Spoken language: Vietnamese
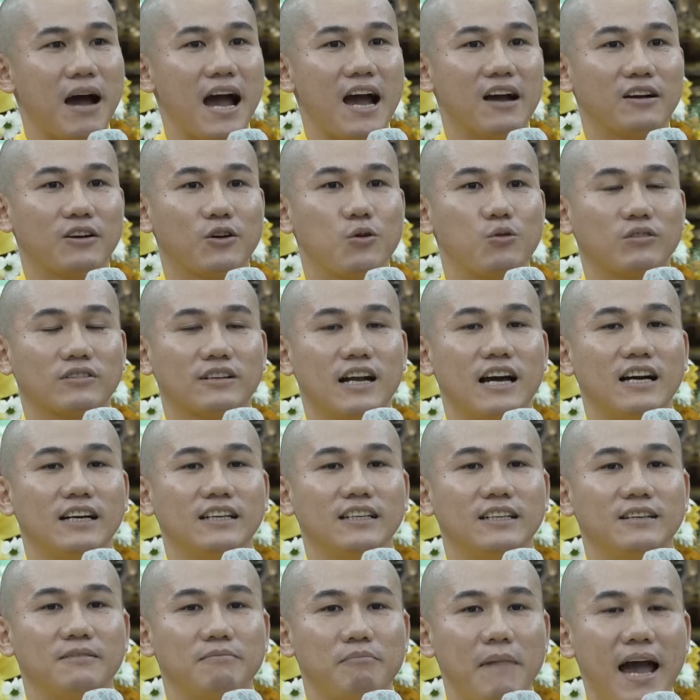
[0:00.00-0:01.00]
mà cuộc
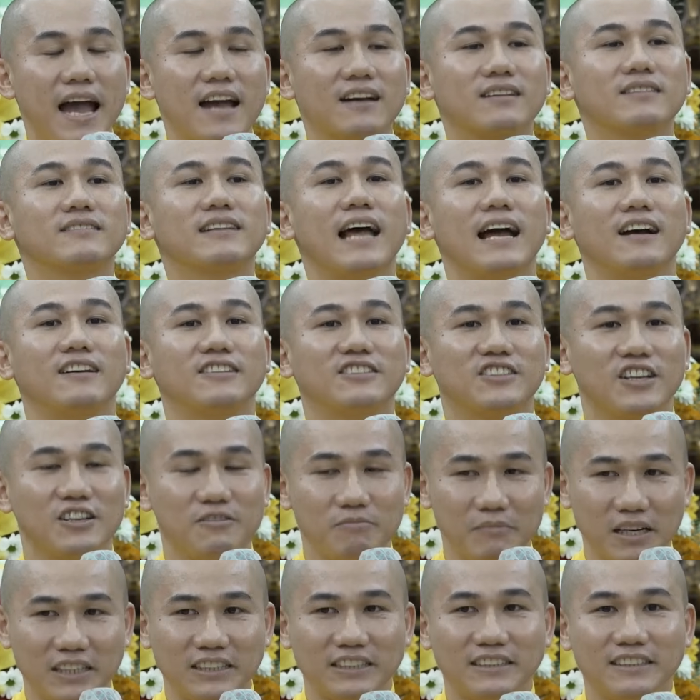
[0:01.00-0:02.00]
đời ban tặng
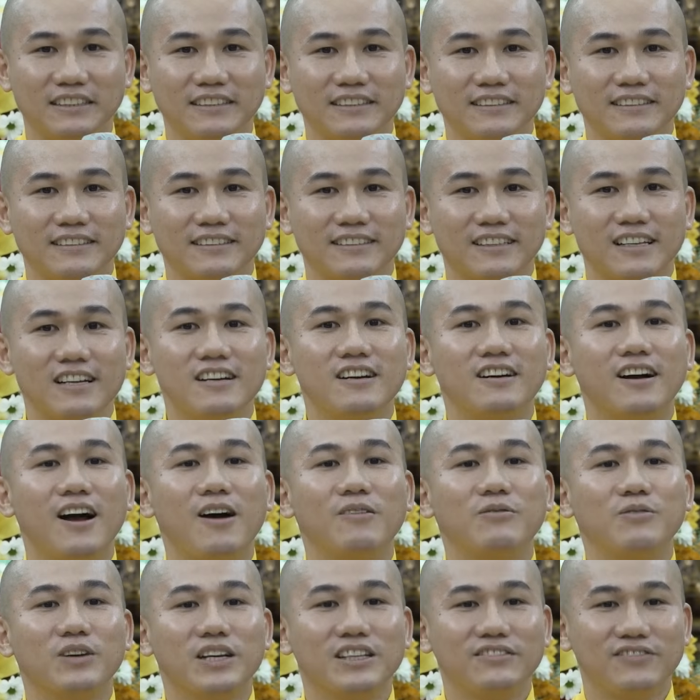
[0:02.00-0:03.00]
cho mình. Được
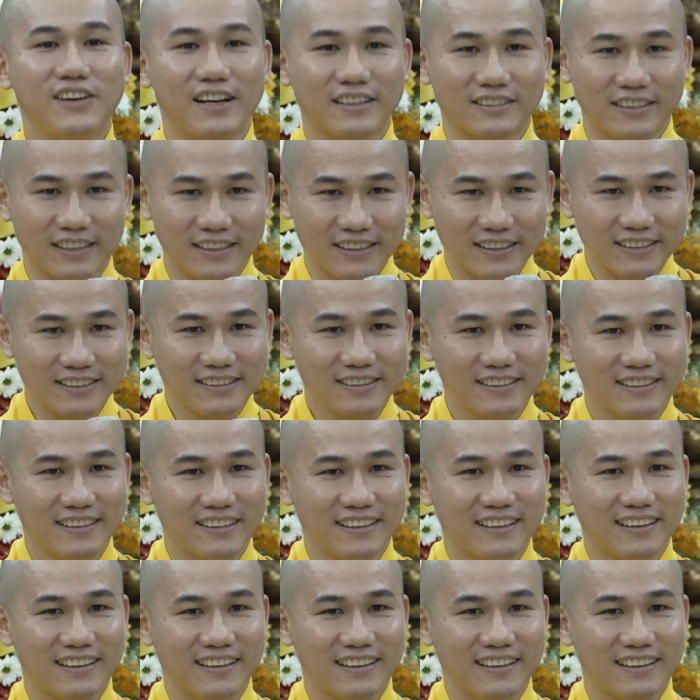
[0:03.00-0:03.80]
không quý Phật tử?